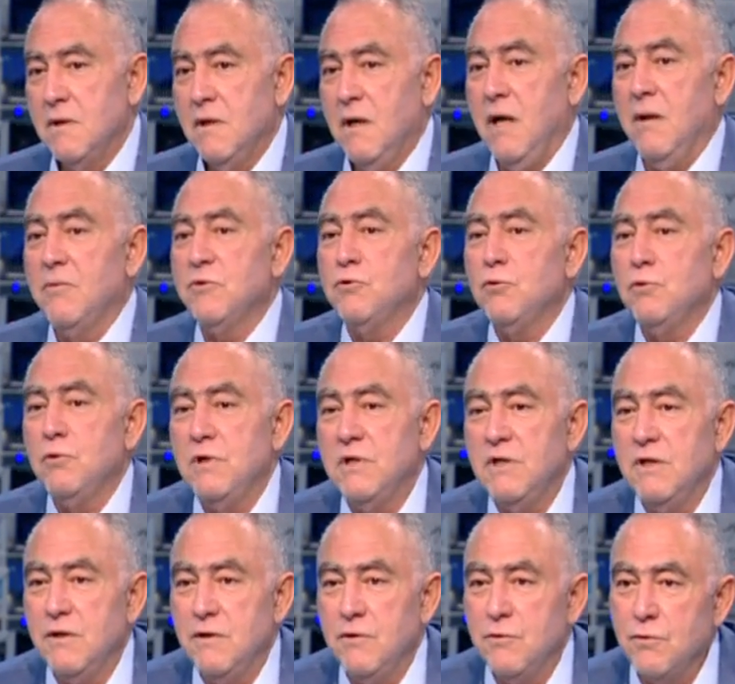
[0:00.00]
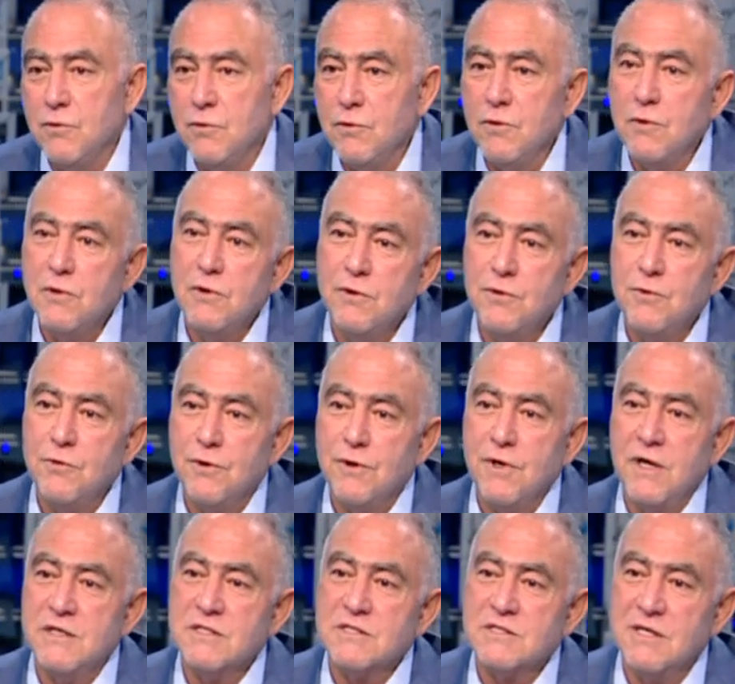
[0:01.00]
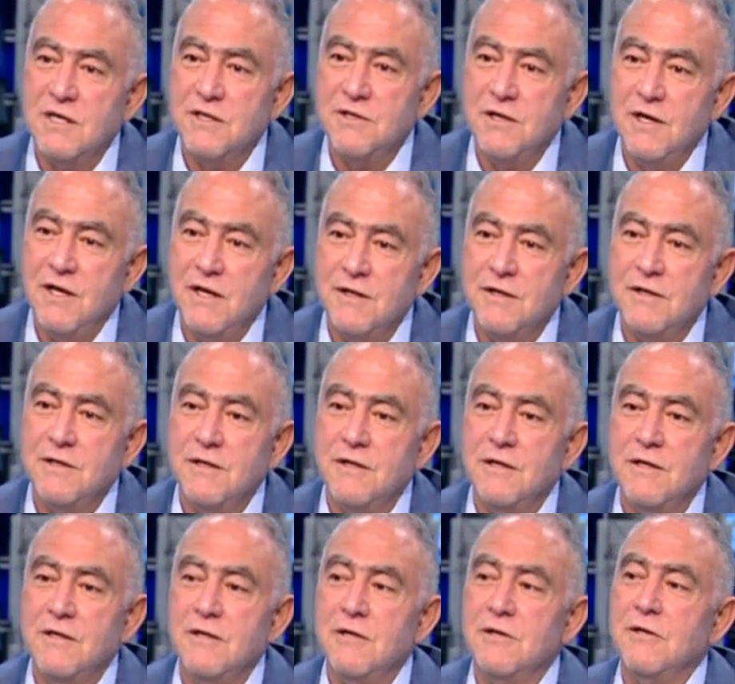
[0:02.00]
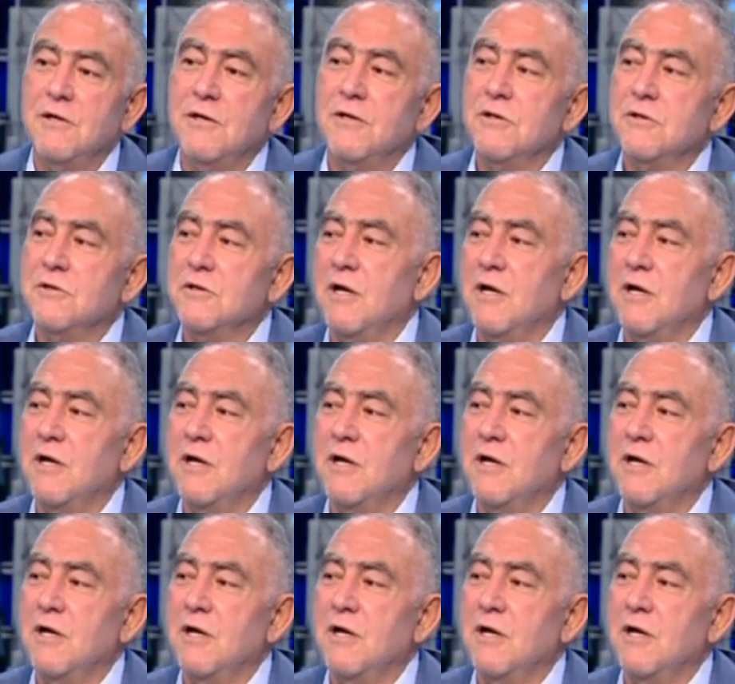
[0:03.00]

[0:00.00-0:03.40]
عم تقولي انه انه الرئيس سعد الحريري آه،